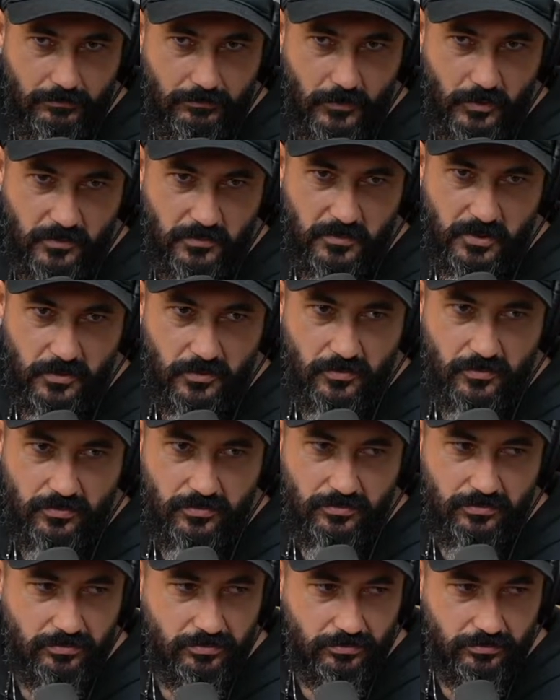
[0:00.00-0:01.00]

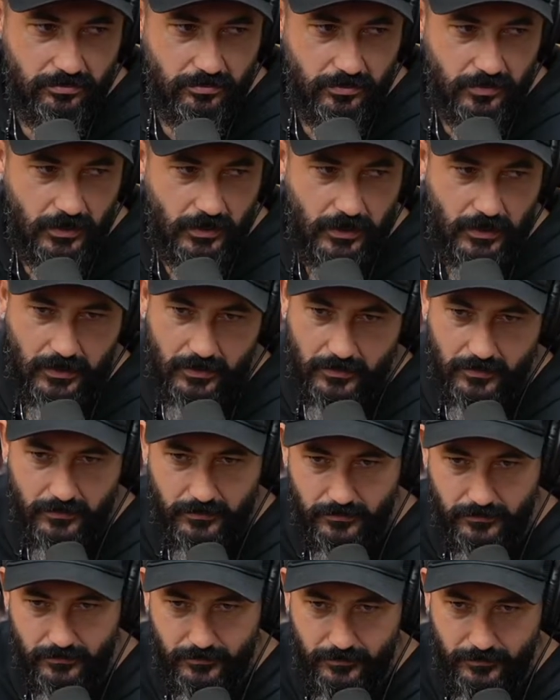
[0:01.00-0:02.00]
2001, sei lá.
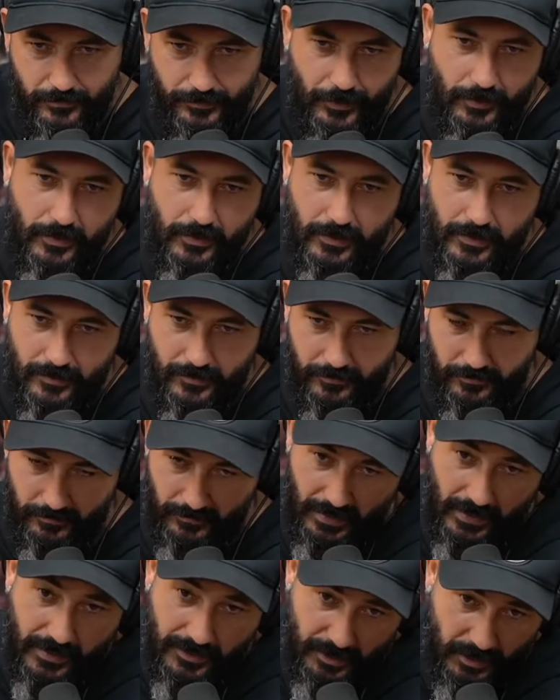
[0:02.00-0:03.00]
Porra, era,
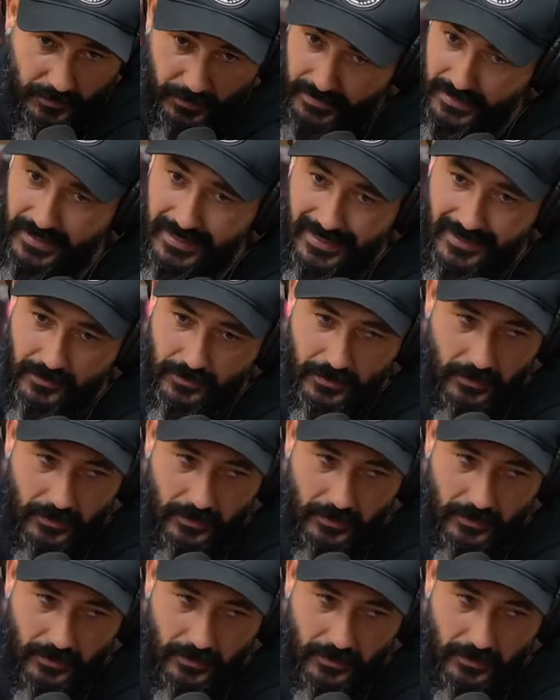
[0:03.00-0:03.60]
era dinheiro pra caralho.